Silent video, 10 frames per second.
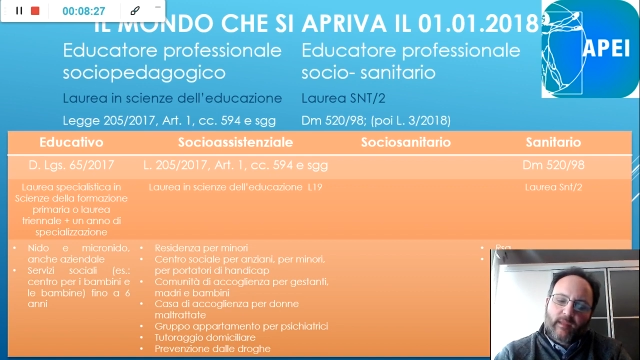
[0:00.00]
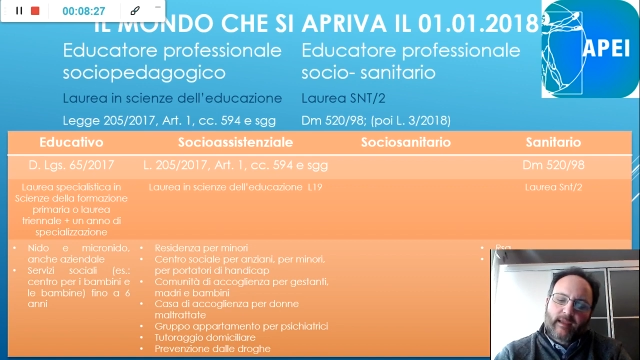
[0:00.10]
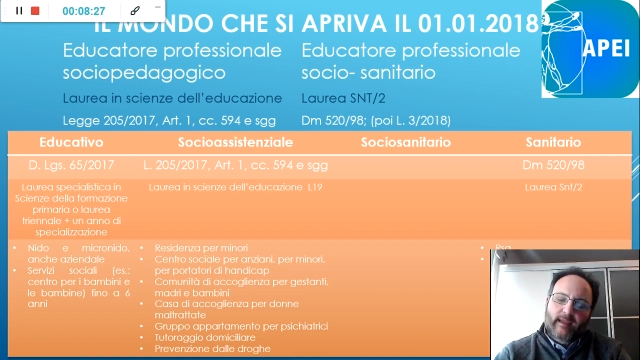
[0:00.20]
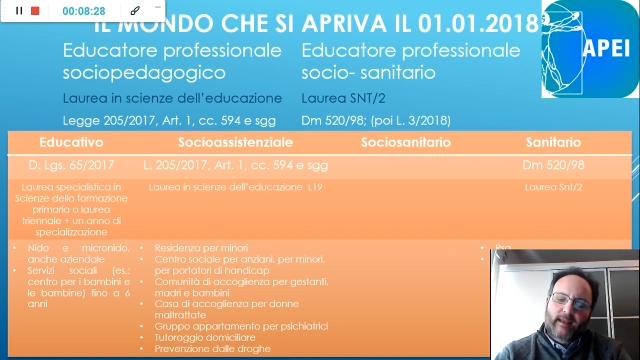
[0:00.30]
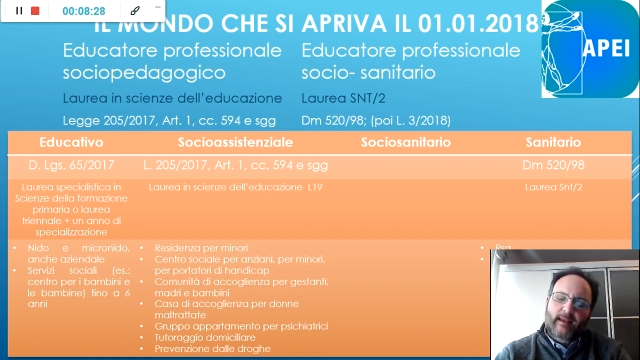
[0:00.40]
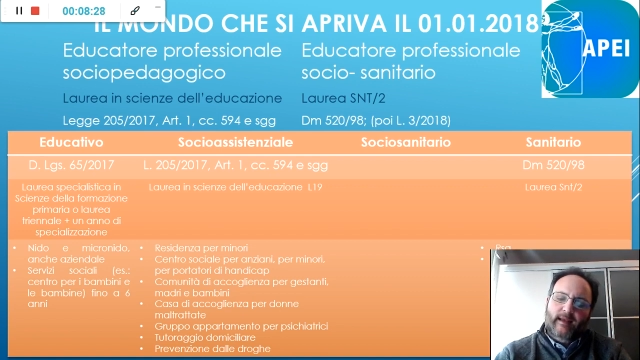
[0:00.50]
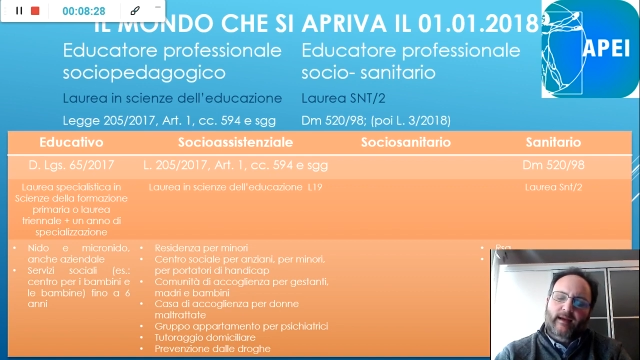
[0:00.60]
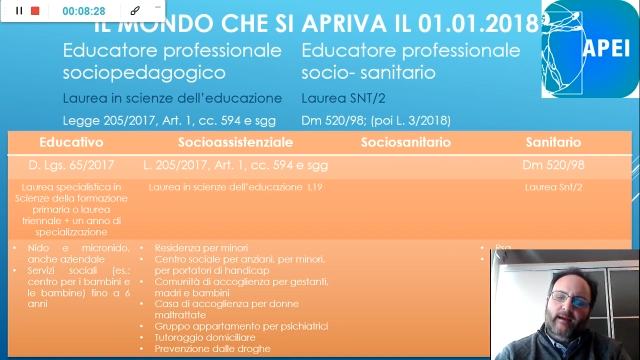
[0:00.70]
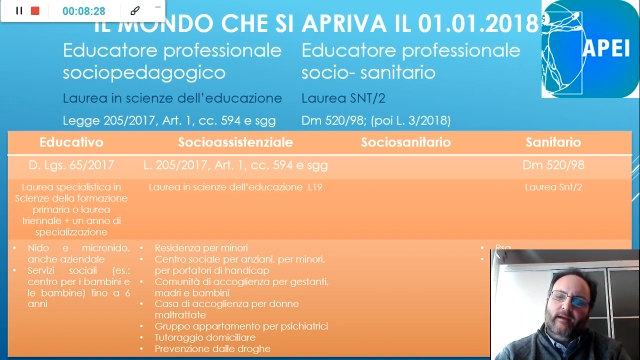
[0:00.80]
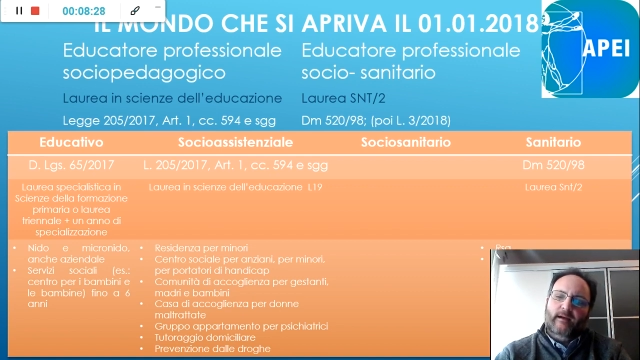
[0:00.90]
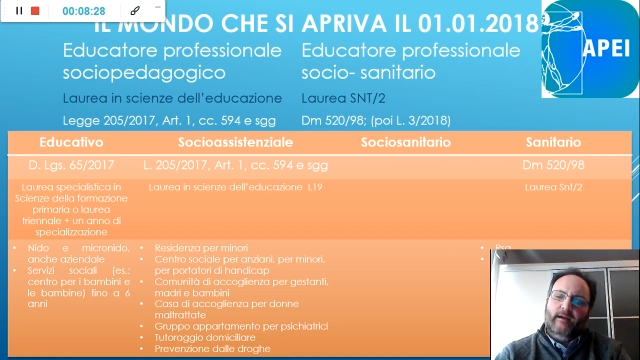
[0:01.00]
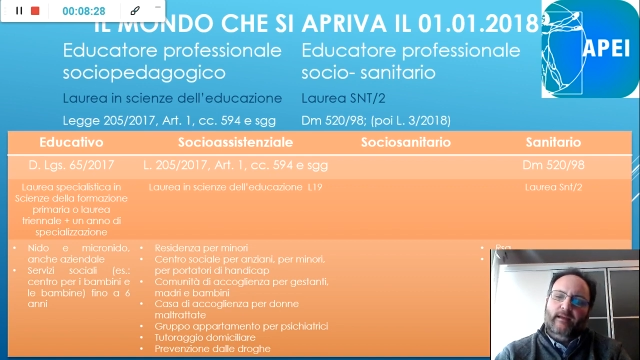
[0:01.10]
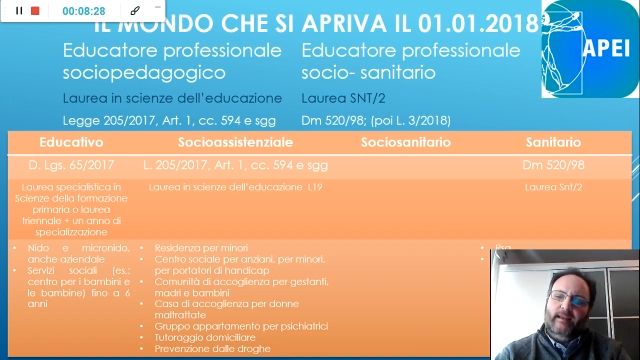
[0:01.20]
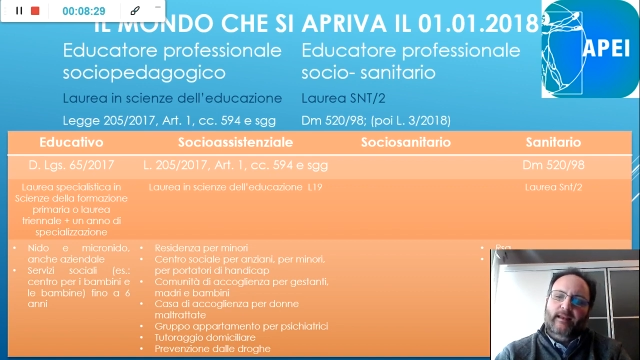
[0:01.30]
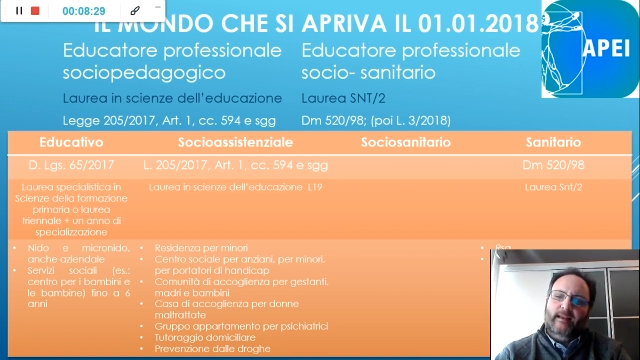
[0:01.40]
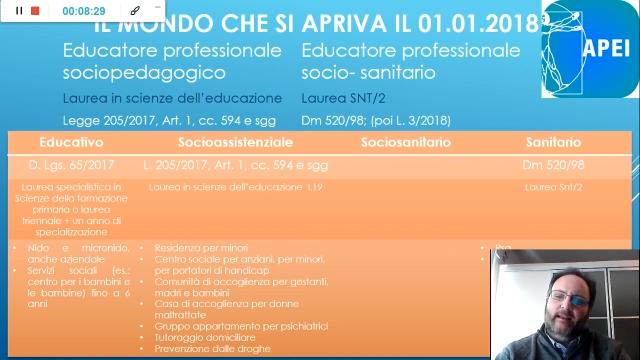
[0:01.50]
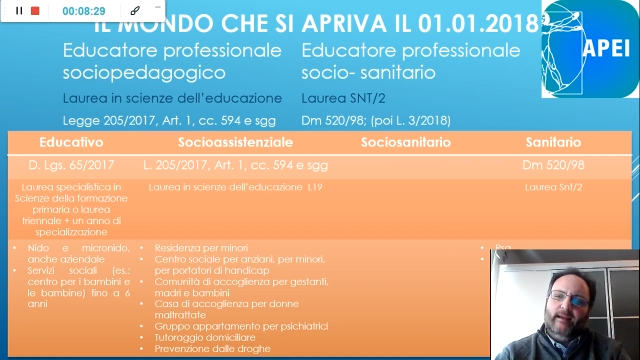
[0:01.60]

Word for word: il, eh, il,